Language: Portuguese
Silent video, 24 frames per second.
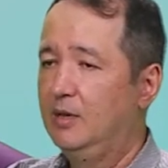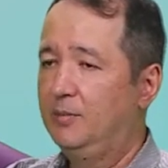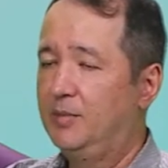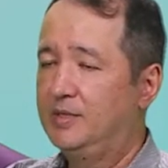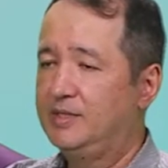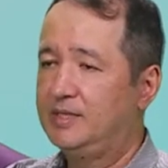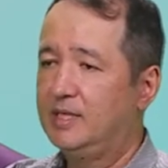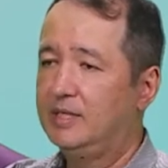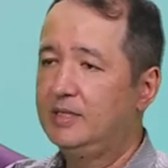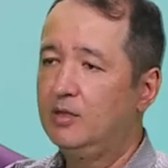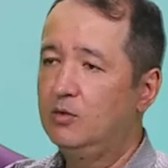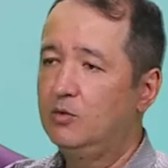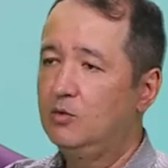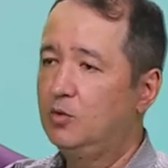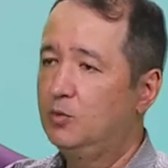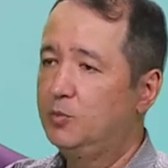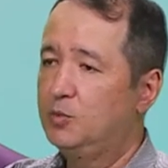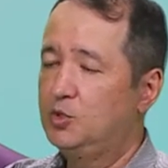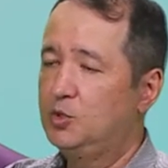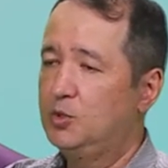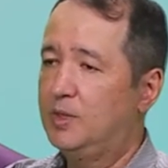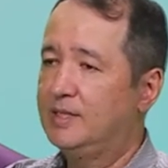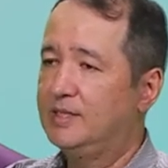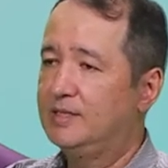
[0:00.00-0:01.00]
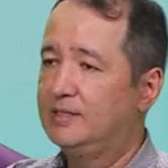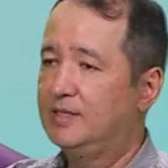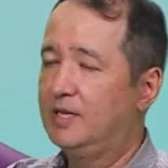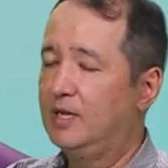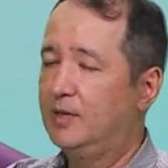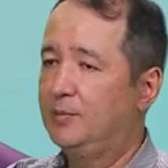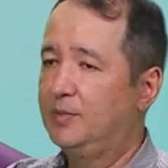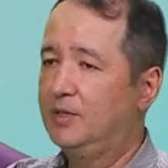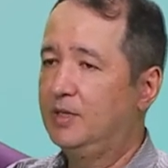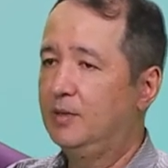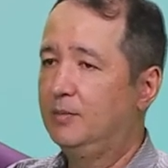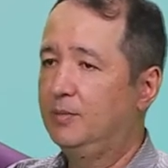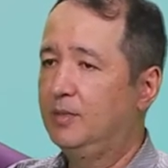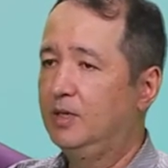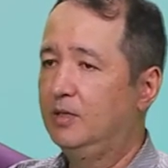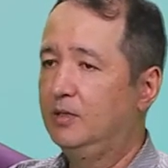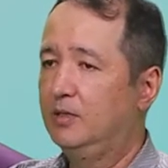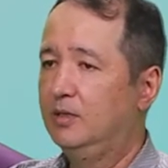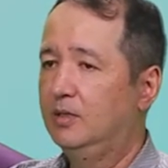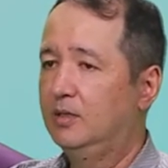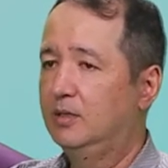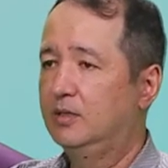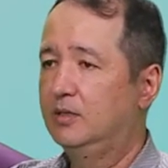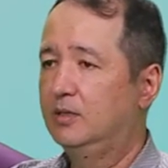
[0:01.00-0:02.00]
Mas você tem um grupo de WhatsApp também.
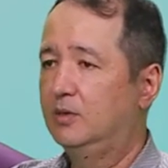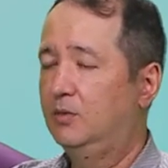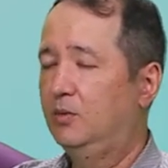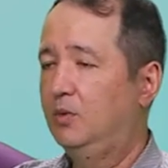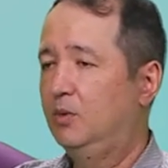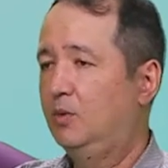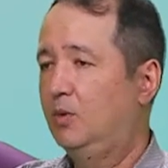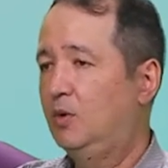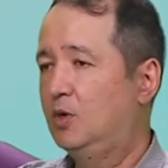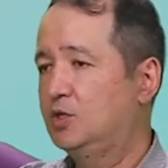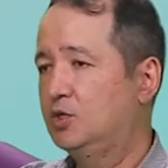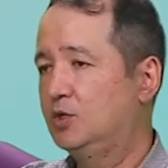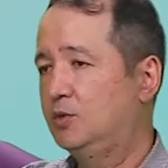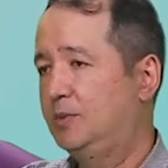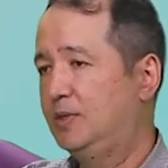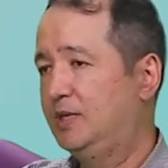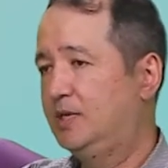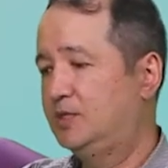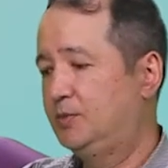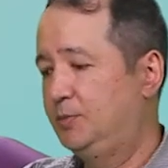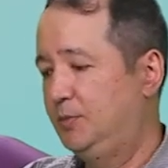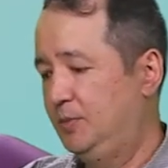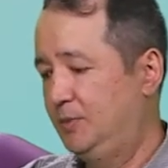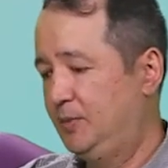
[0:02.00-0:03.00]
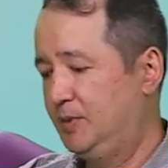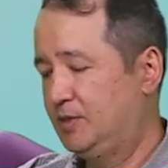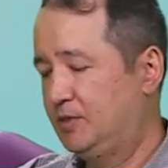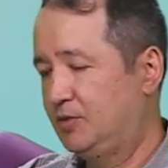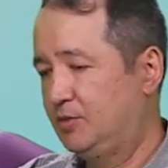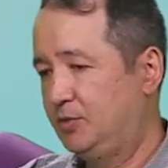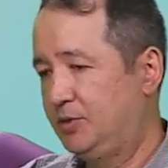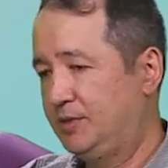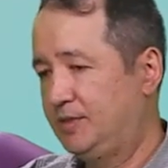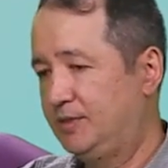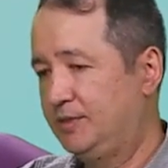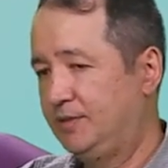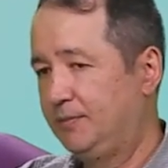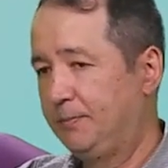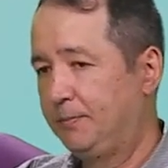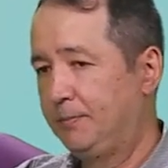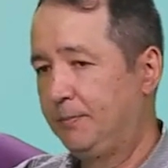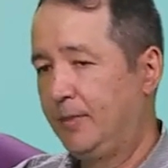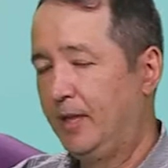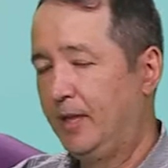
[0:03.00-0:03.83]
Então eu acho que uma das primeiras coisas